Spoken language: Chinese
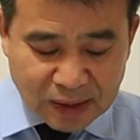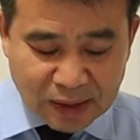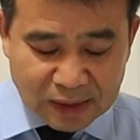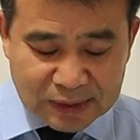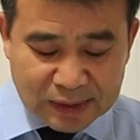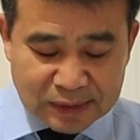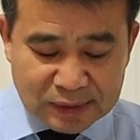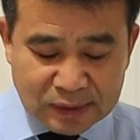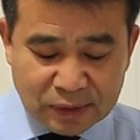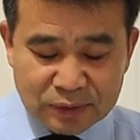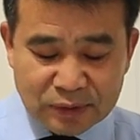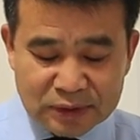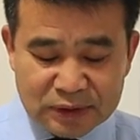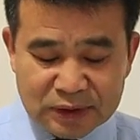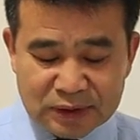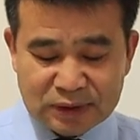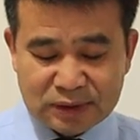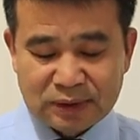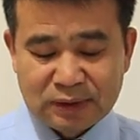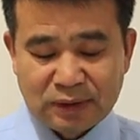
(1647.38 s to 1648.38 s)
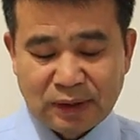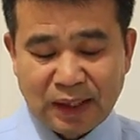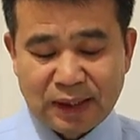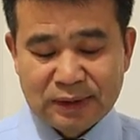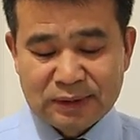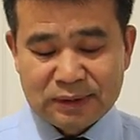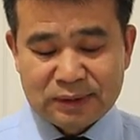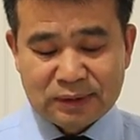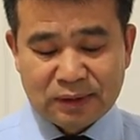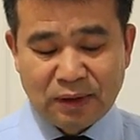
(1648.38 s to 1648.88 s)
人都有一死，
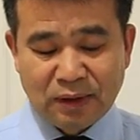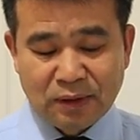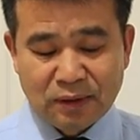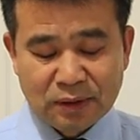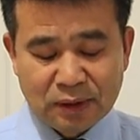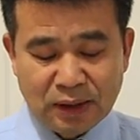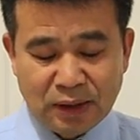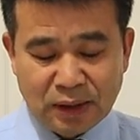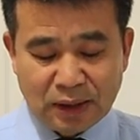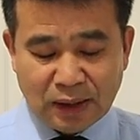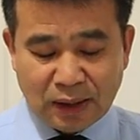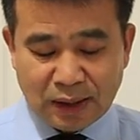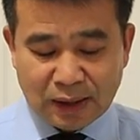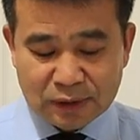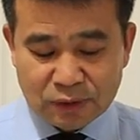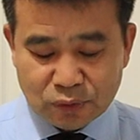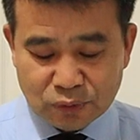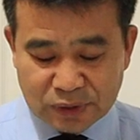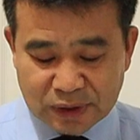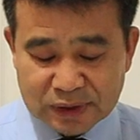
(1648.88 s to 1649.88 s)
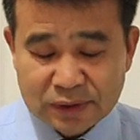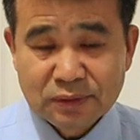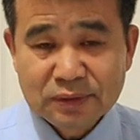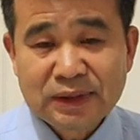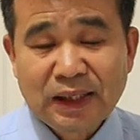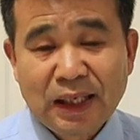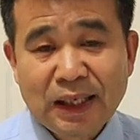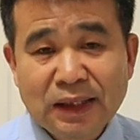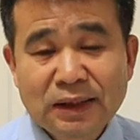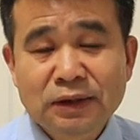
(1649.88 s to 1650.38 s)
哎，死后啊，主耶稣
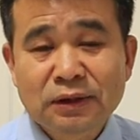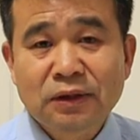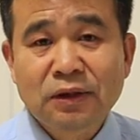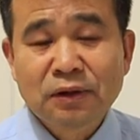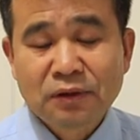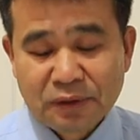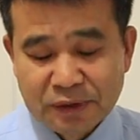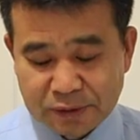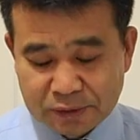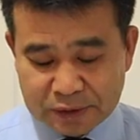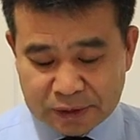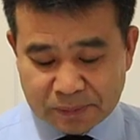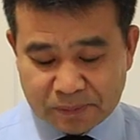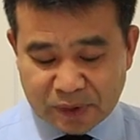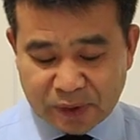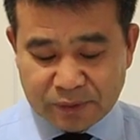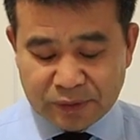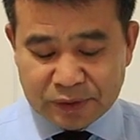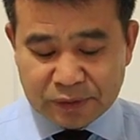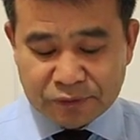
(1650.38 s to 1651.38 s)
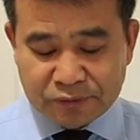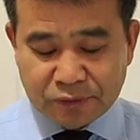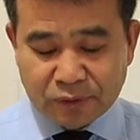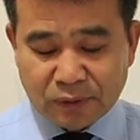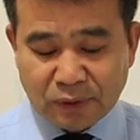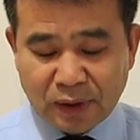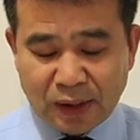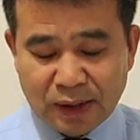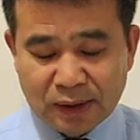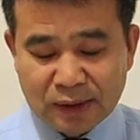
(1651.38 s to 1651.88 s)
再来的时候会有神，会有
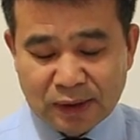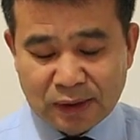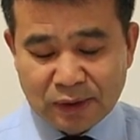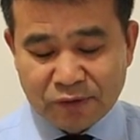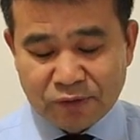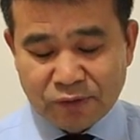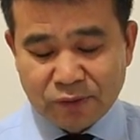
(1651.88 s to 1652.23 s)
复活，